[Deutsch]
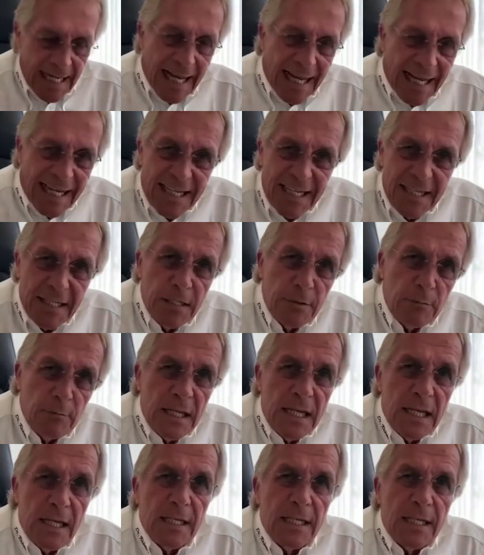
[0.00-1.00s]
eine
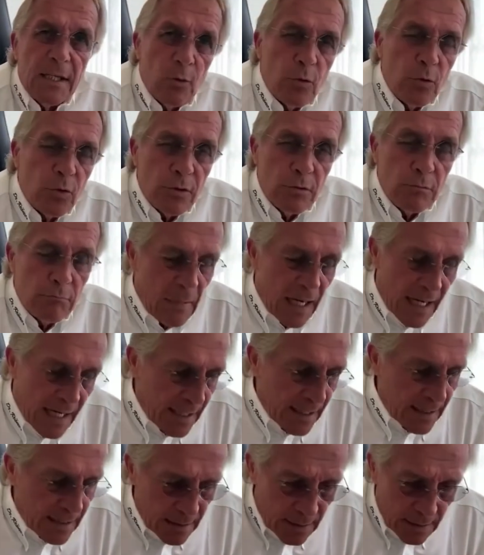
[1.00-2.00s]
Million
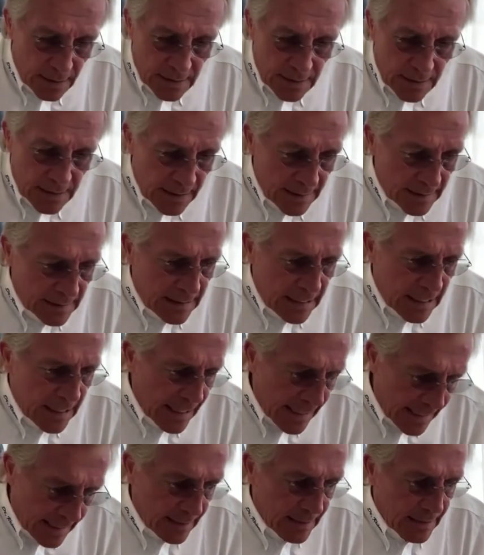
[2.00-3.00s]
Mal einen
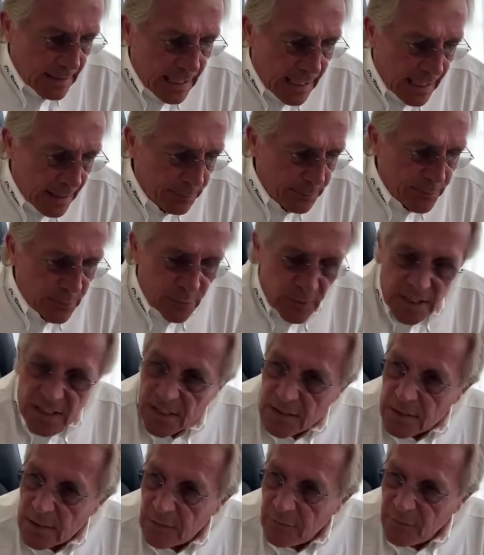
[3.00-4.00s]
Klick gehabt und
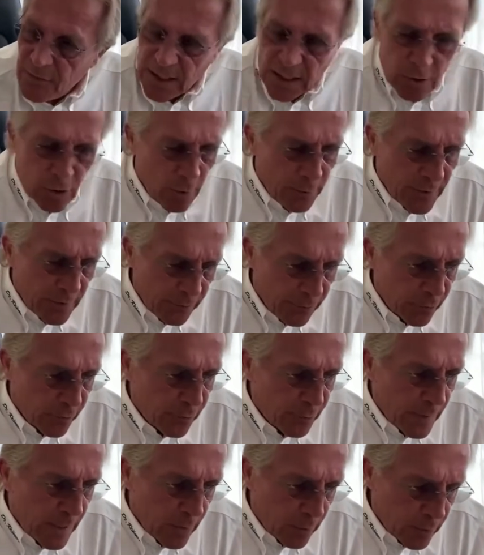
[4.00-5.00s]
ist
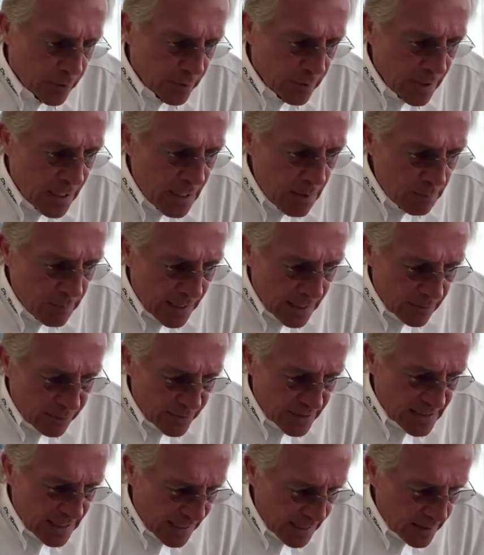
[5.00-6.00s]
4,5 Millionen Mal
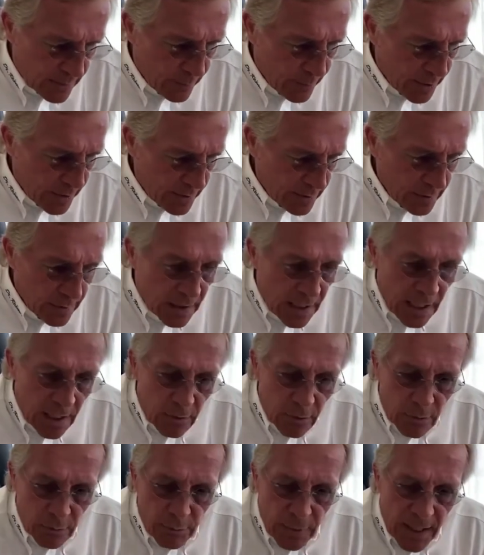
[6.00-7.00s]
verteilt worden.
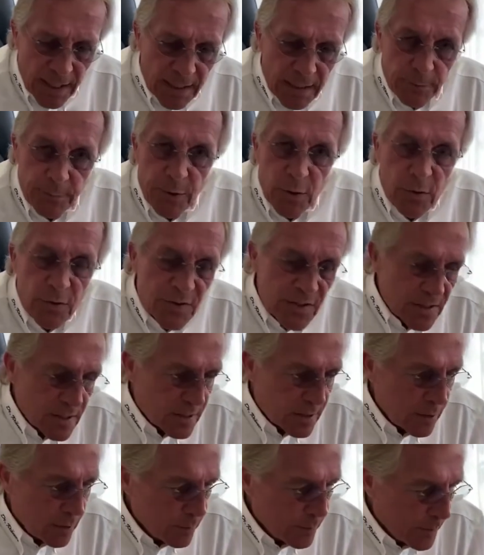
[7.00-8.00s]
Und meine
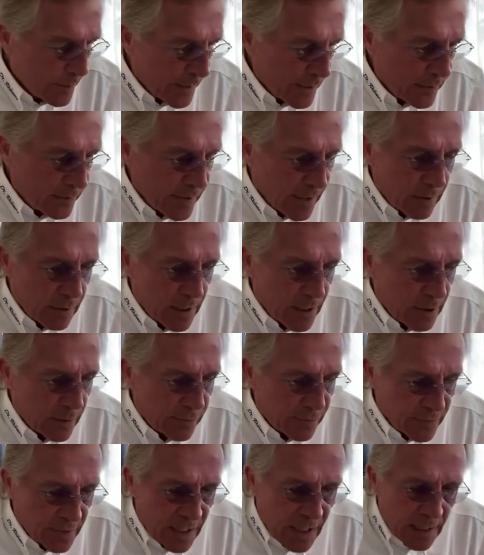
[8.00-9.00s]
Posts, die über meine Frau
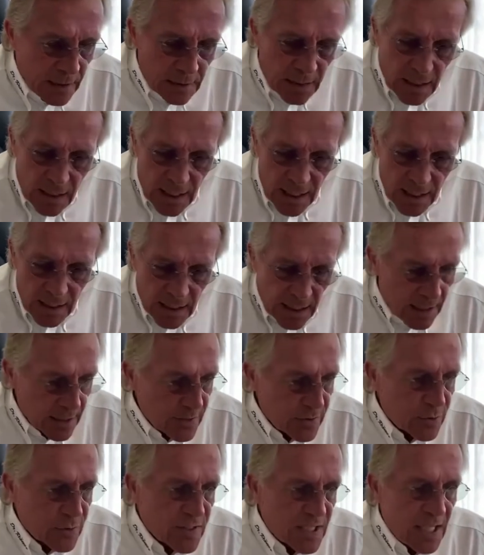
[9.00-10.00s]
laufen, die gehen
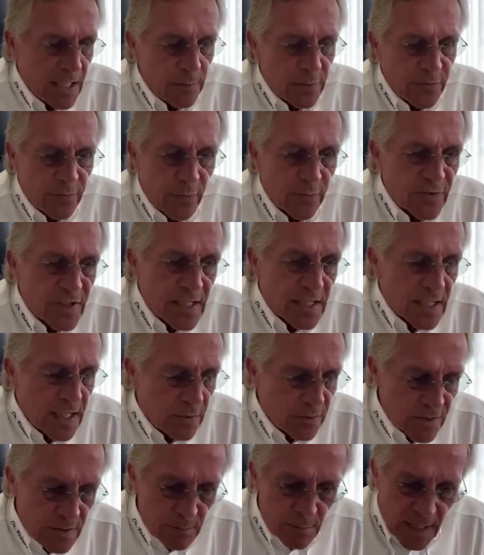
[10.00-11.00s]
alle so 10.000 bis
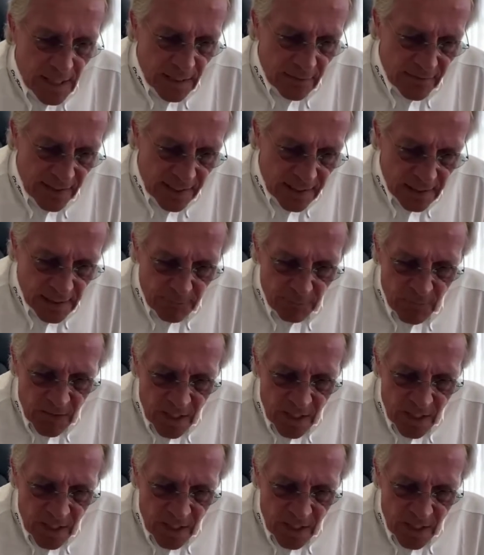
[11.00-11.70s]
15.000 Mal weg.